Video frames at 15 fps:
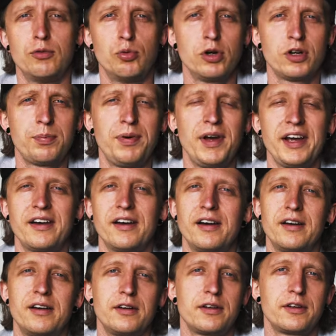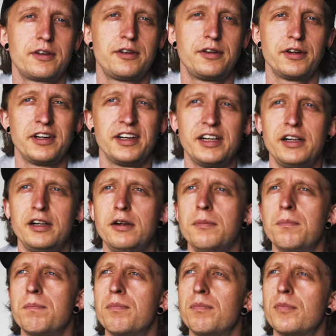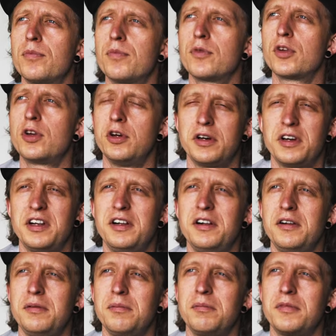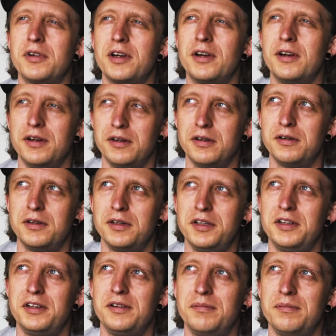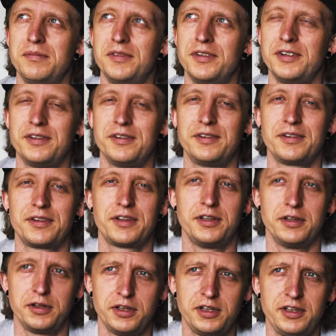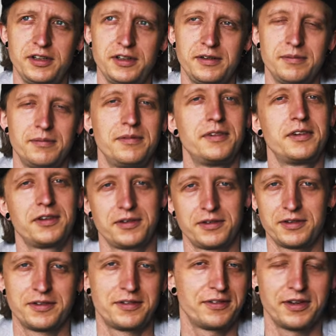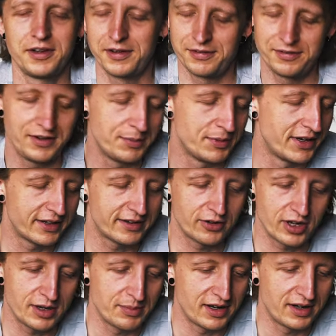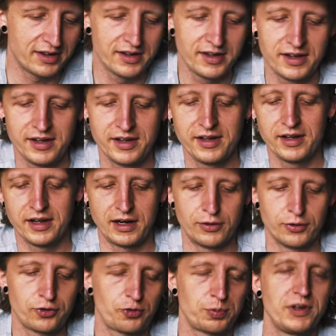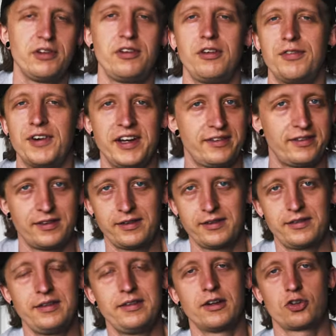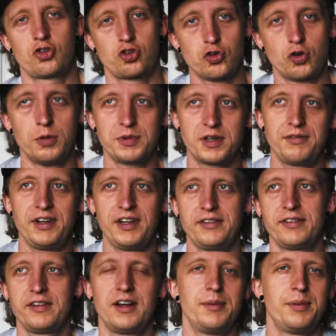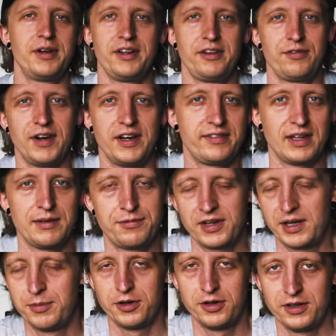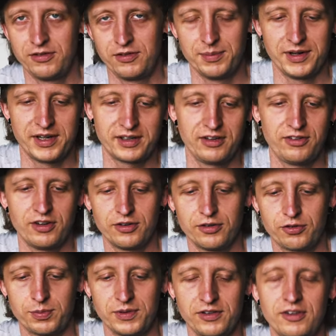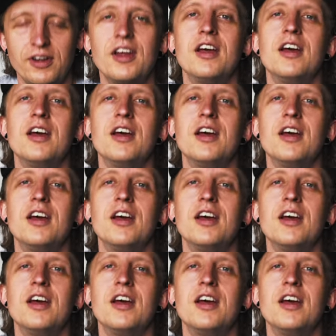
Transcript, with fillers: Woodpecker, Kirill, Kirill, Kirill, Kirill. ja, wie man das auch immer ausspricht. Ich weiß, es ist dieser Sturm gewesen, aber ich weiß einfach immer noch nicht, wie man das richtig ausspricht.